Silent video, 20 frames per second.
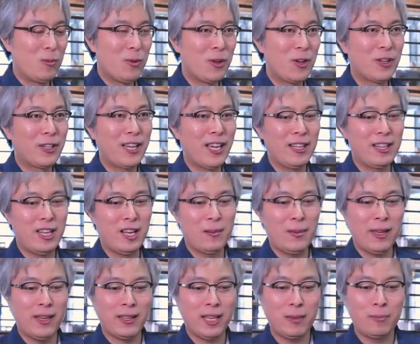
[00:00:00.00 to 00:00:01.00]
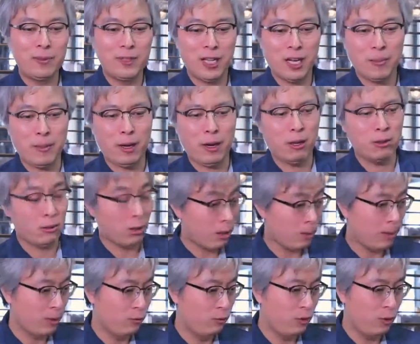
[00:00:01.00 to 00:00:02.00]
부모 10개 한 다음에 나쁜 사람의 어
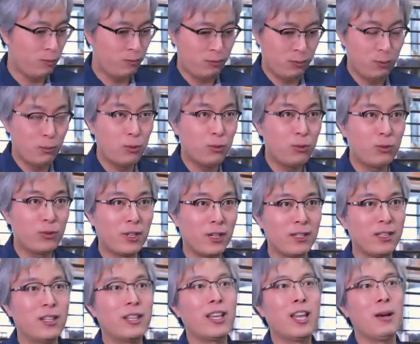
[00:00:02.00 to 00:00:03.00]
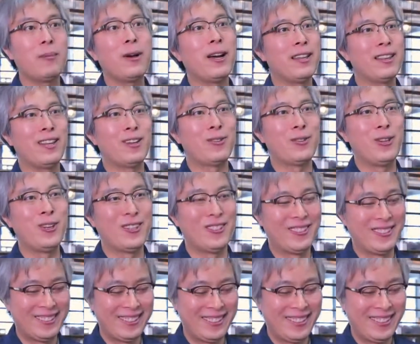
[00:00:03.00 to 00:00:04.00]
잠깐만 우리 부모도 그래 이렇게 하면 안
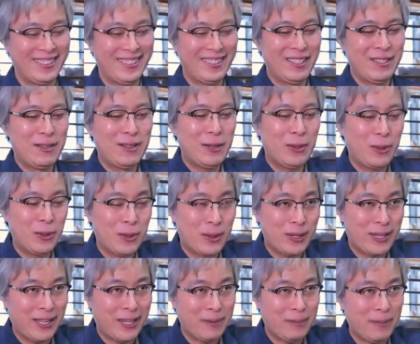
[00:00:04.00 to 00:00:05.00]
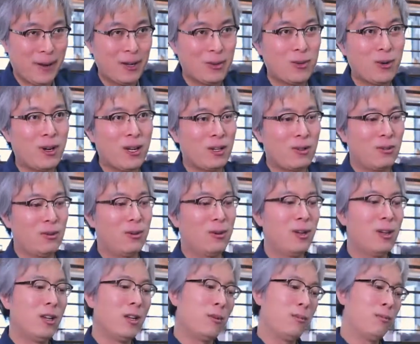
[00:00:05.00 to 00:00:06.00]
되고요. 이렇게
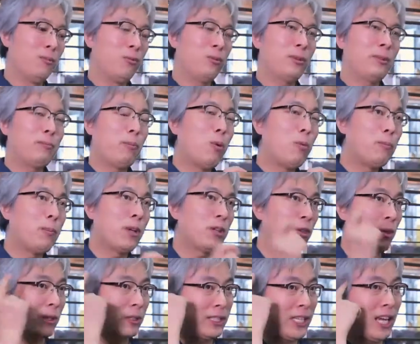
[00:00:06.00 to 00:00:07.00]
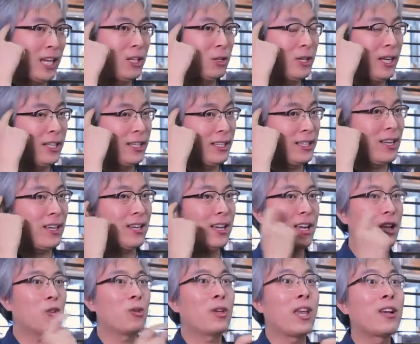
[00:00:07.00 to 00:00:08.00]
바꿔갖고 보편적, 자기가
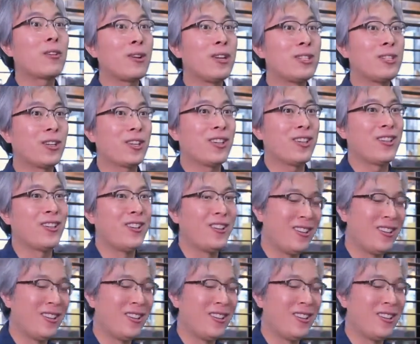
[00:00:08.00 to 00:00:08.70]
생각하기에도 객관적인